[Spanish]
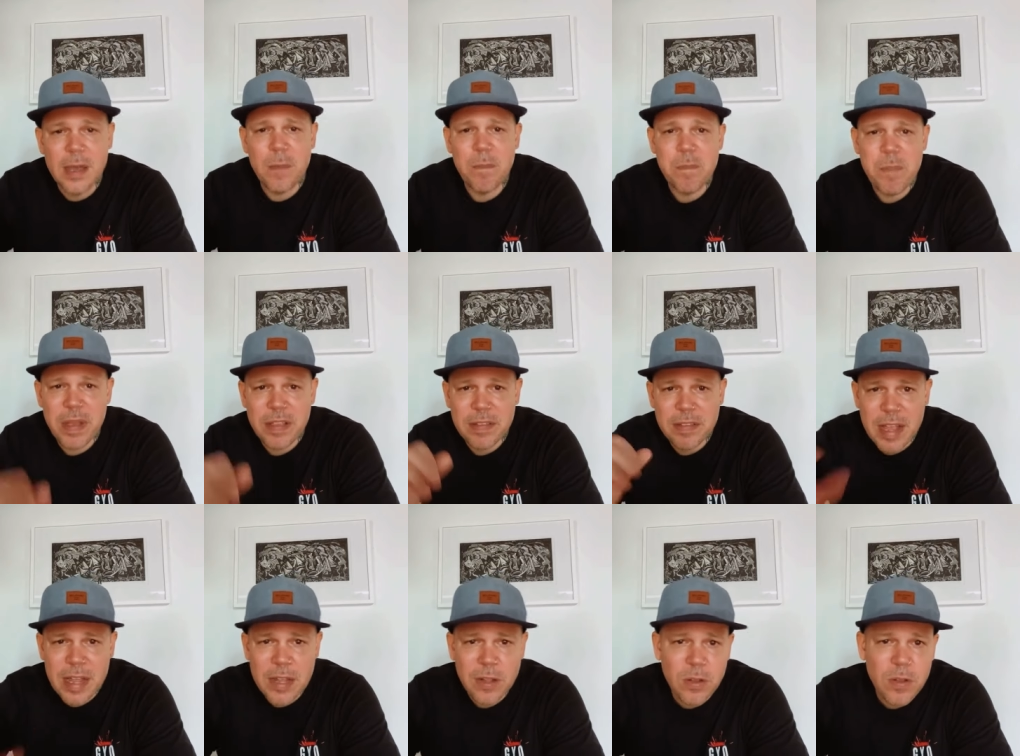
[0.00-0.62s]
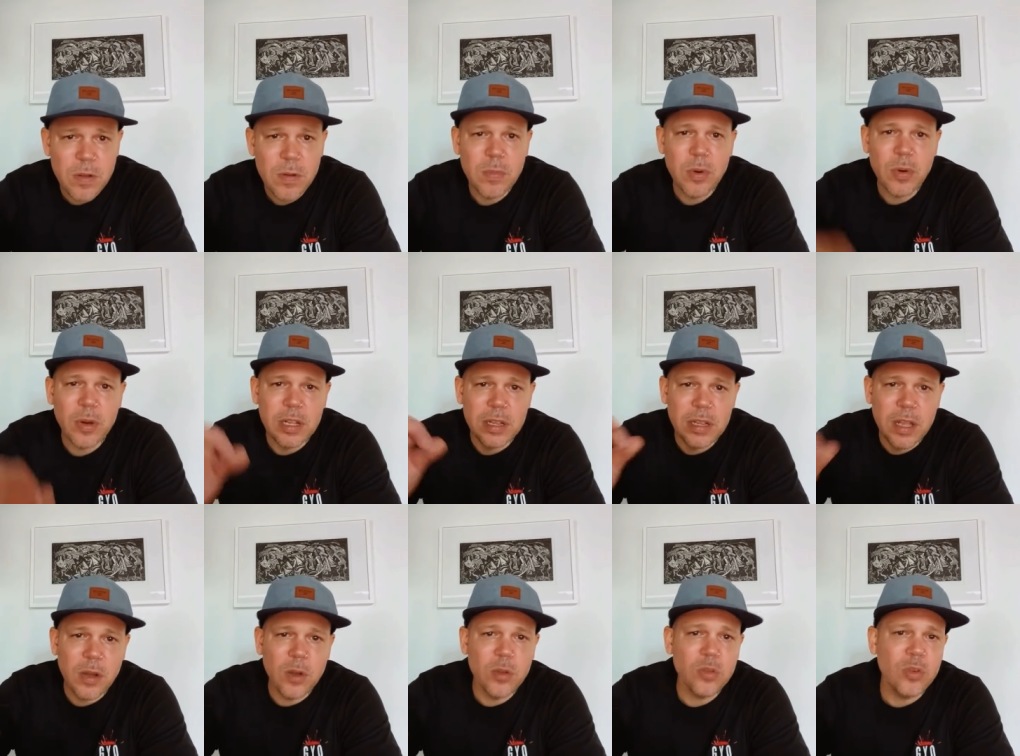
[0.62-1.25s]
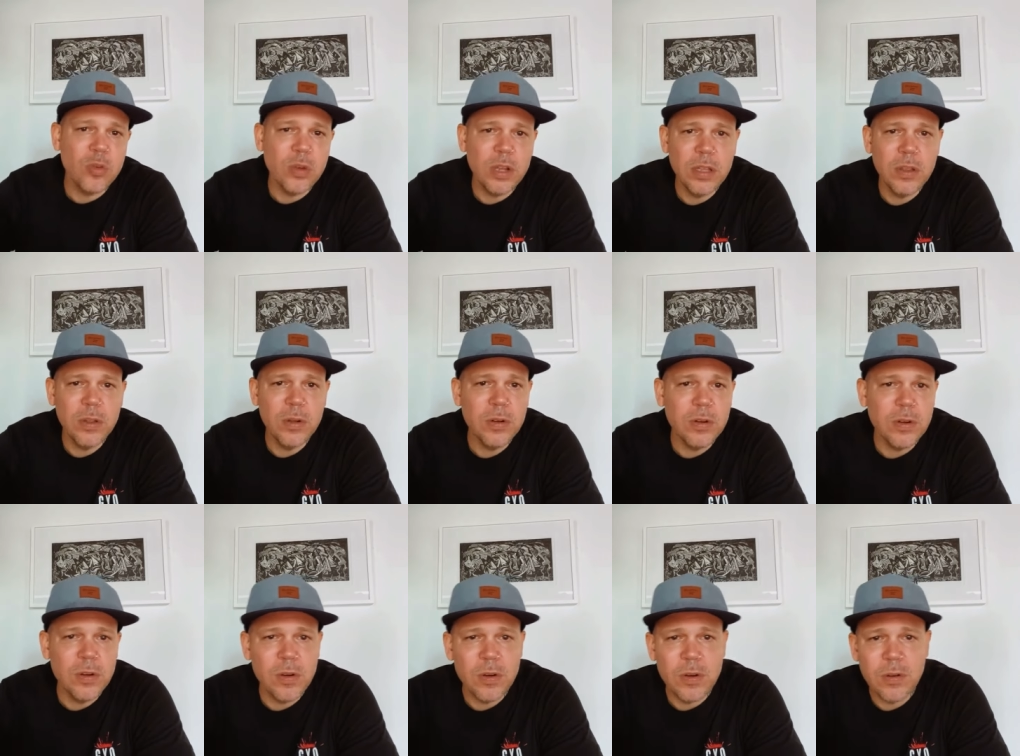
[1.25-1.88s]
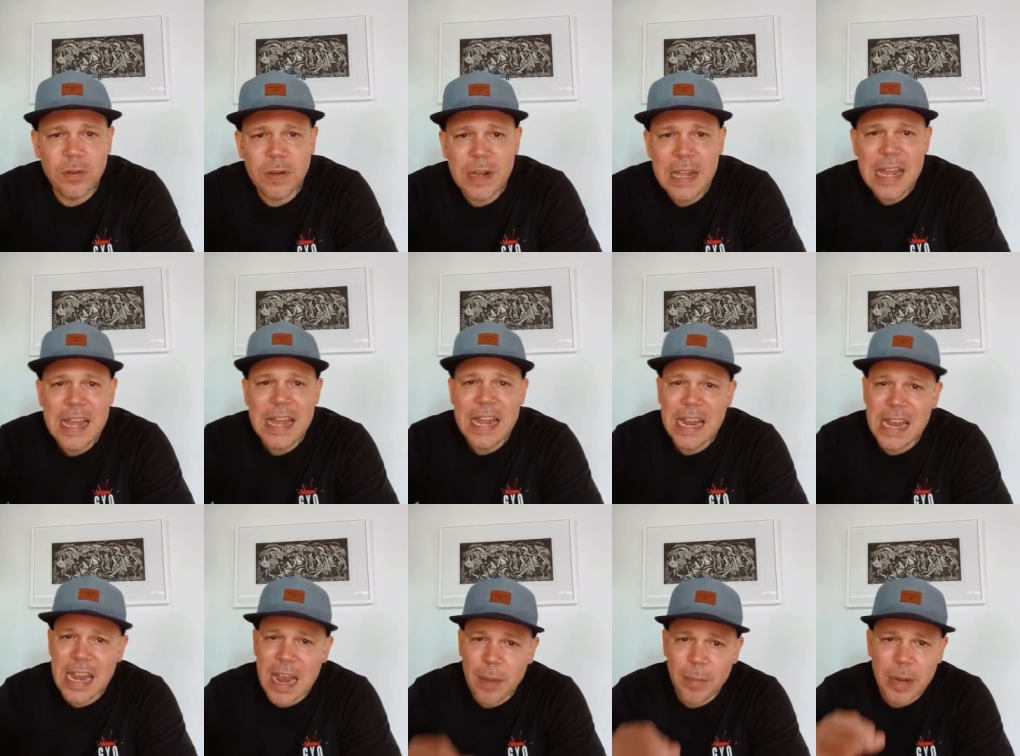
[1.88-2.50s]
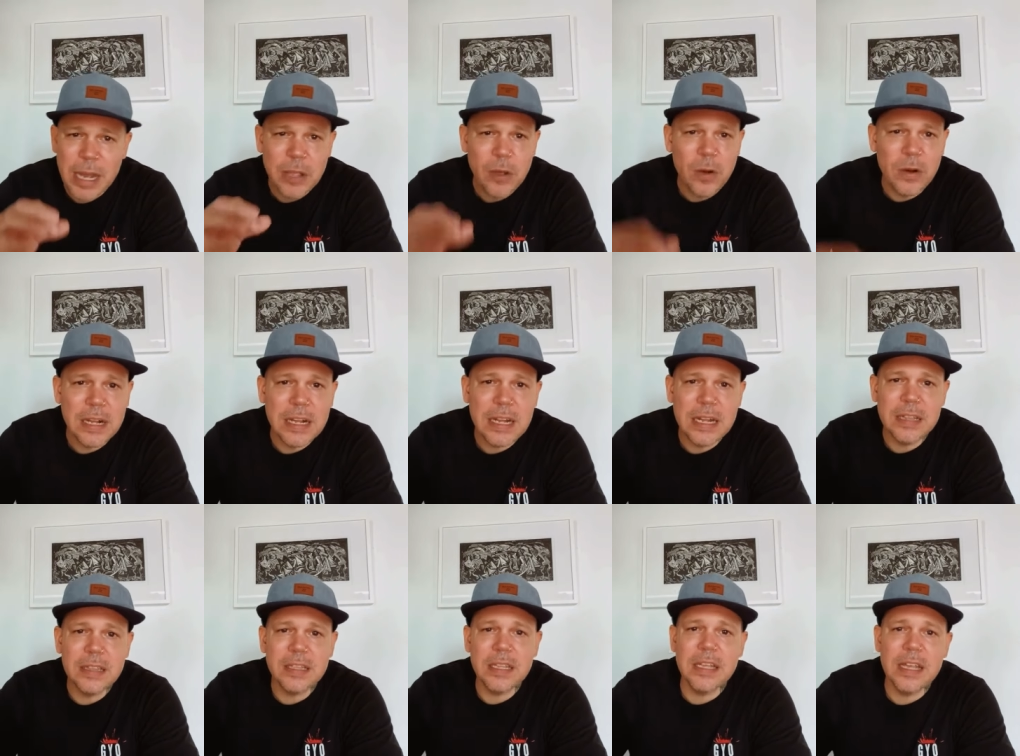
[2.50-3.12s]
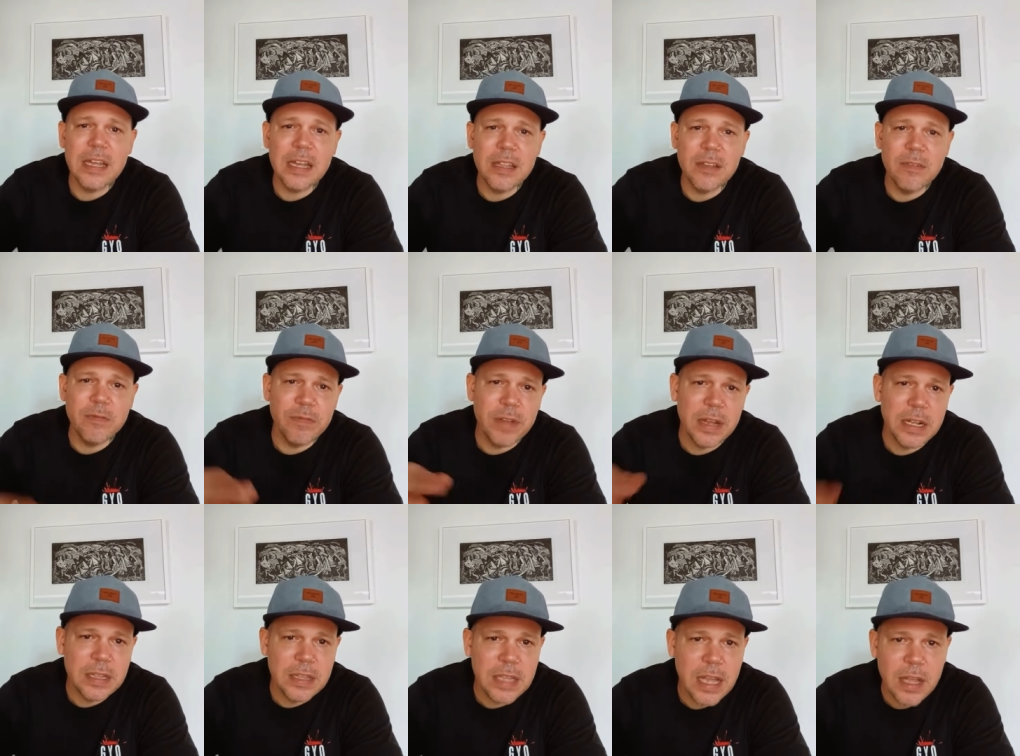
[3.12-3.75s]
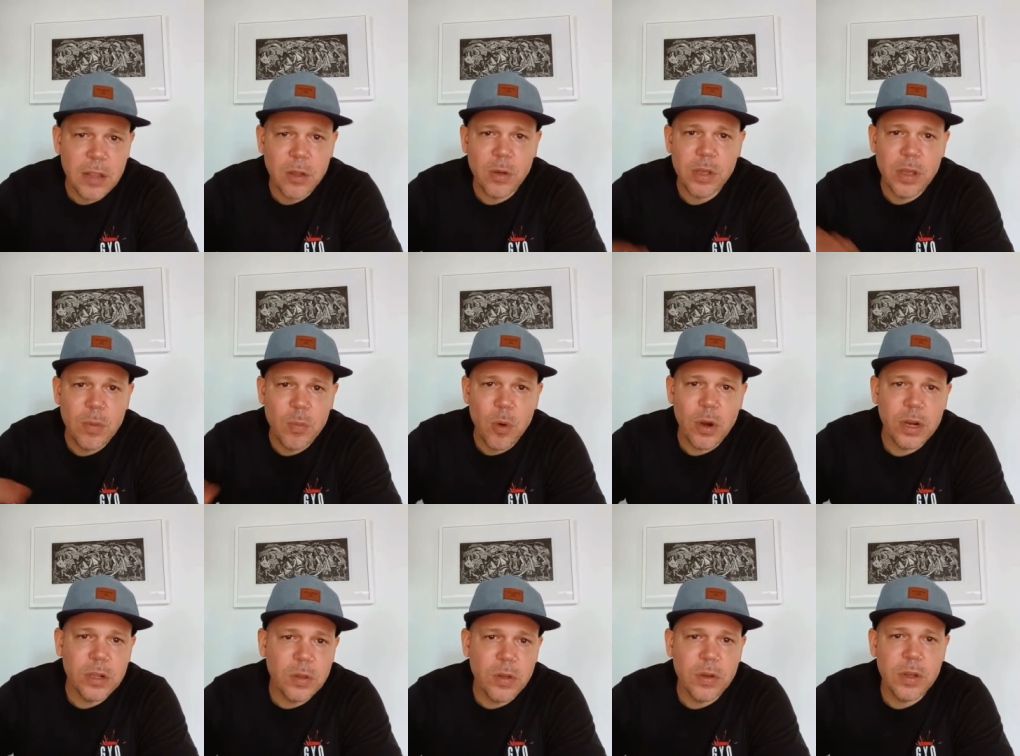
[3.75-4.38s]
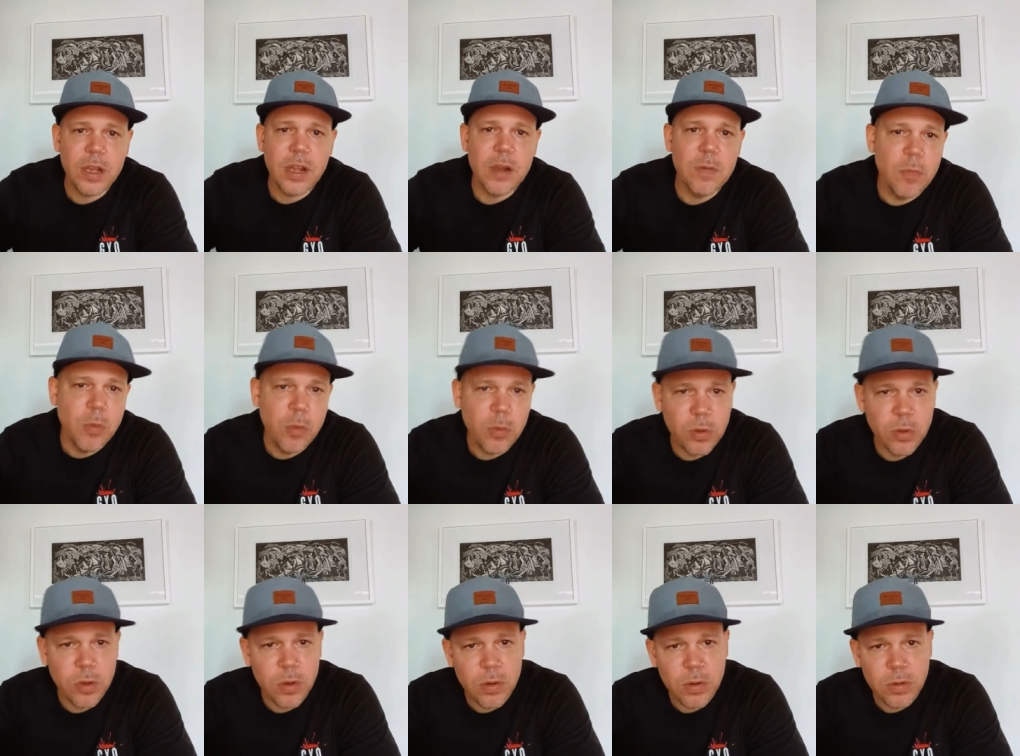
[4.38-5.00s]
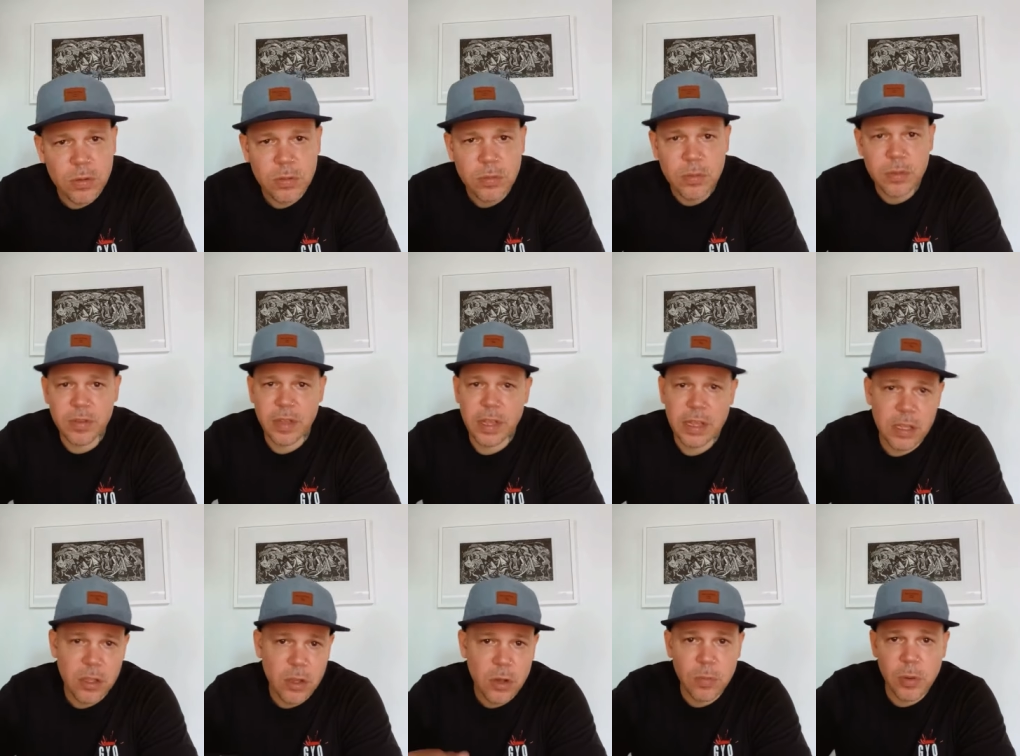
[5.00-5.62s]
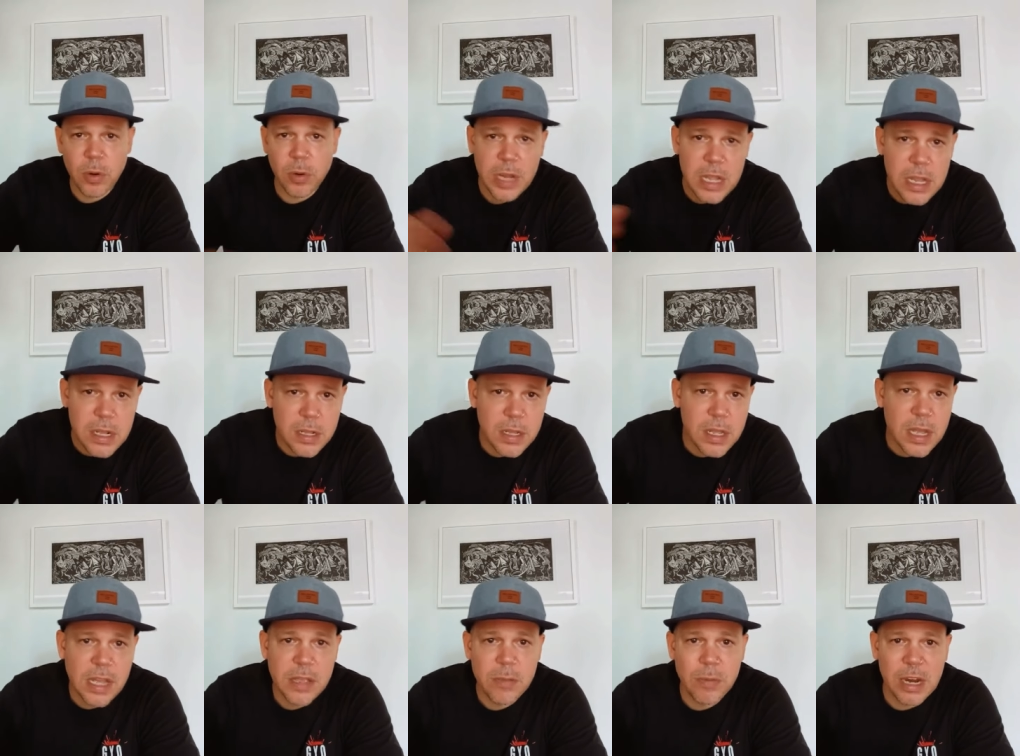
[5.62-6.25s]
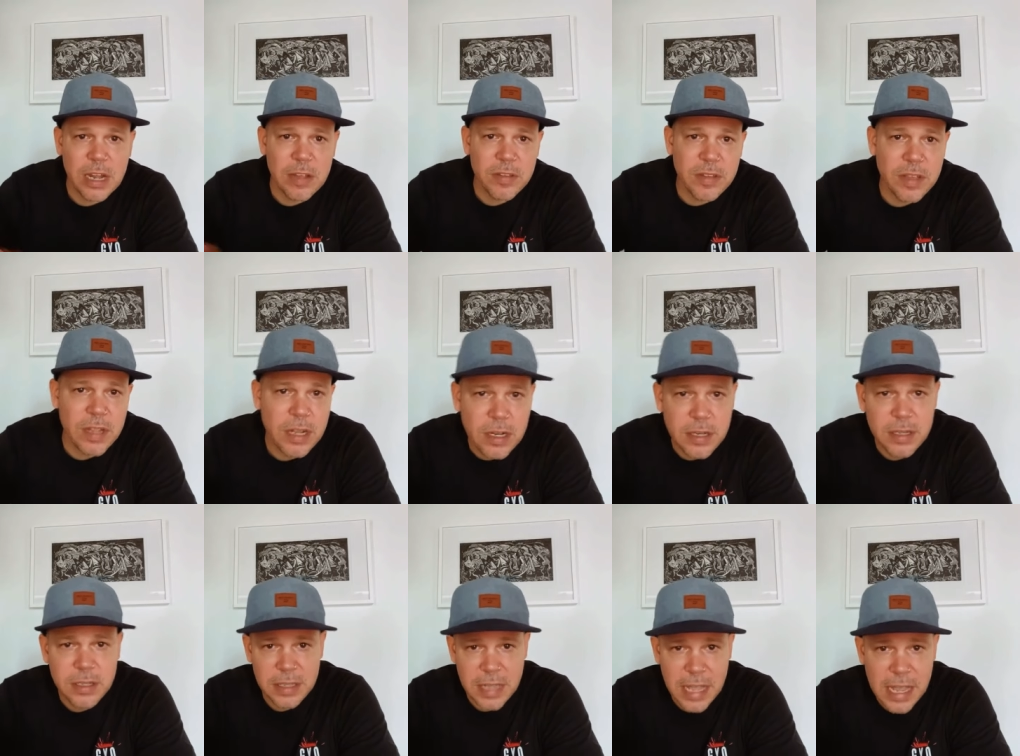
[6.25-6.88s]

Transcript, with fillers: empezando por Estados Unidos con la mayor cantidad de infectados y muertos en el mundo, seguido por India y Brasil.